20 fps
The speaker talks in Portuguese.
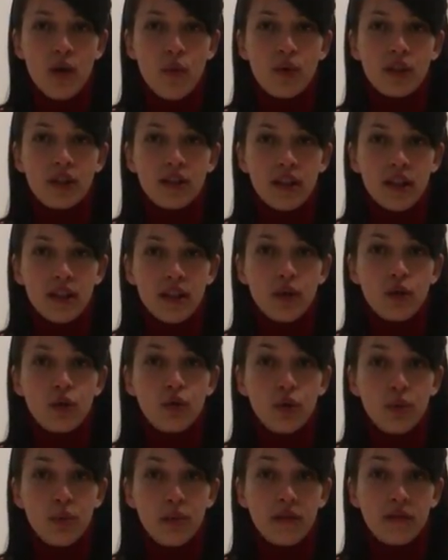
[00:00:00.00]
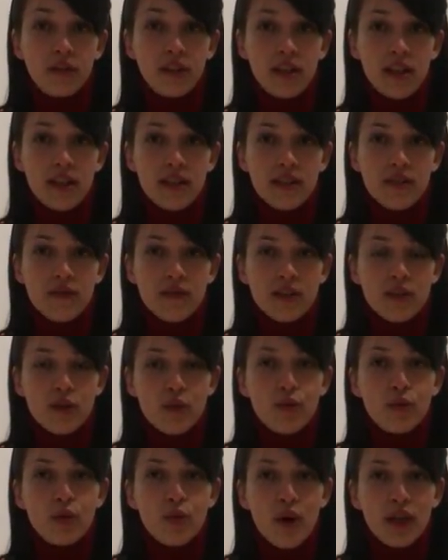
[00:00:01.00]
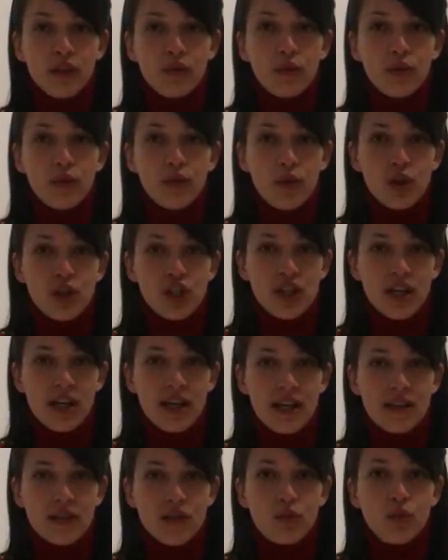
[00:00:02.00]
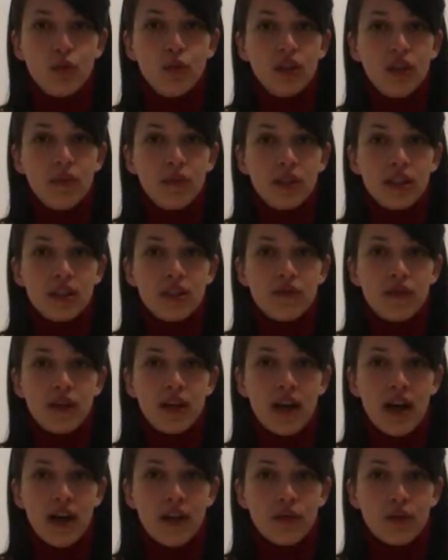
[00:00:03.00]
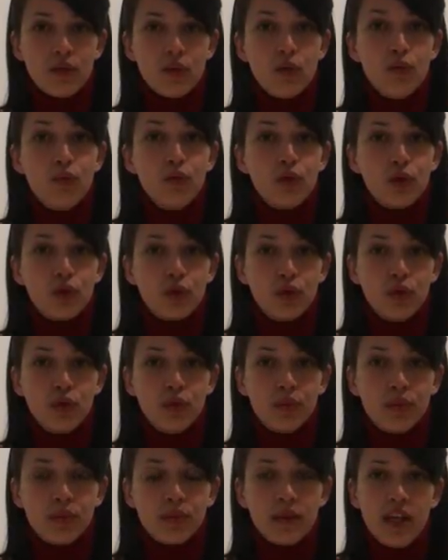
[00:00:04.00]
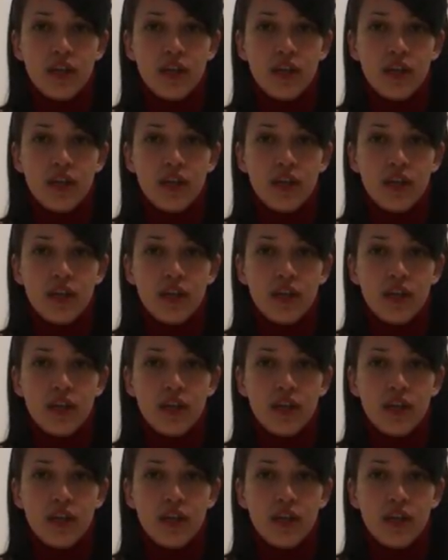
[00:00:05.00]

o Atlético Clube Avelarense venceu por 4 a 2 na casa do último classificado, o Motor Clube.